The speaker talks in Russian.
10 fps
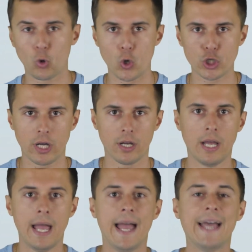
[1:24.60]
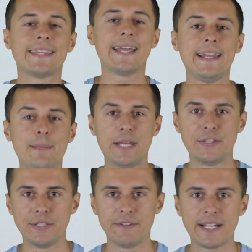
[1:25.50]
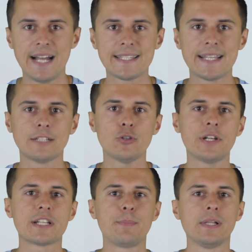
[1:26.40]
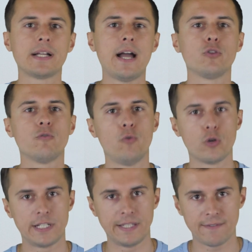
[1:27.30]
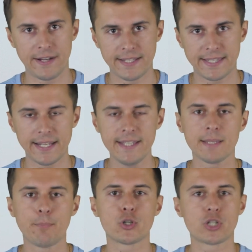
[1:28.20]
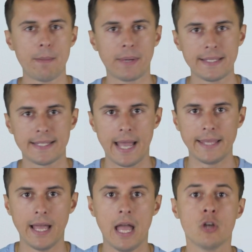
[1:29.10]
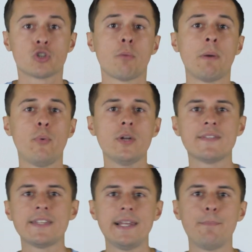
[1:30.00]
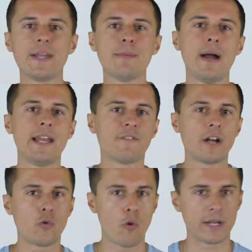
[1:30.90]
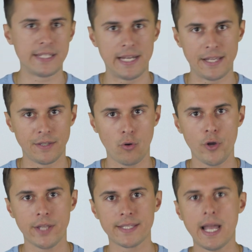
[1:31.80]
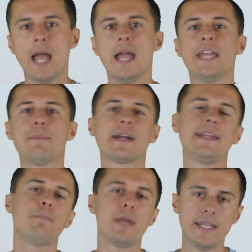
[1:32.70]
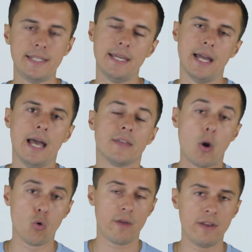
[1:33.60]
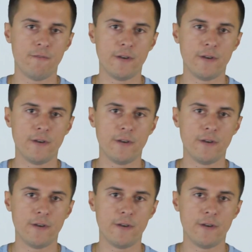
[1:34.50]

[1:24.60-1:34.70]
крошках – это элементы навигации, которые располагают возле названия страницы под шапкой сайта, чтобы пользователи понимали, в каком разделе они находятся и могли перейти на уровень